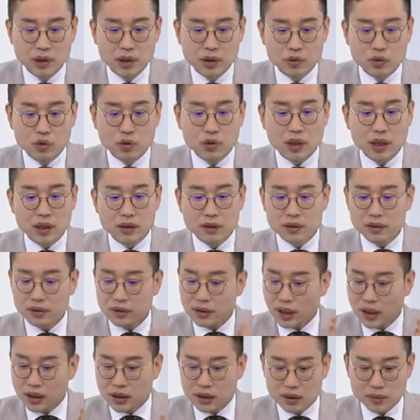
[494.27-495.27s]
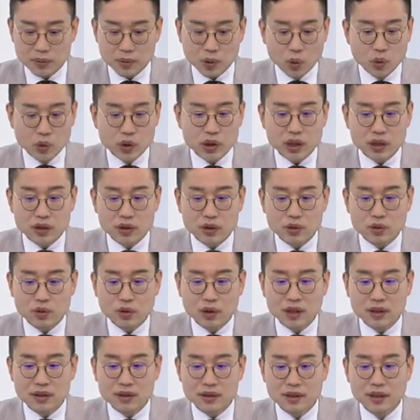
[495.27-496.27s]
유가는 사십, 공식이죠.
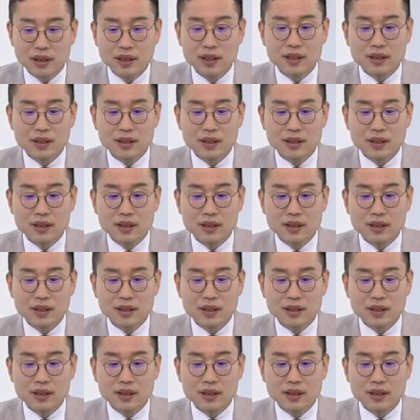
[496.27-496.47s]
유가는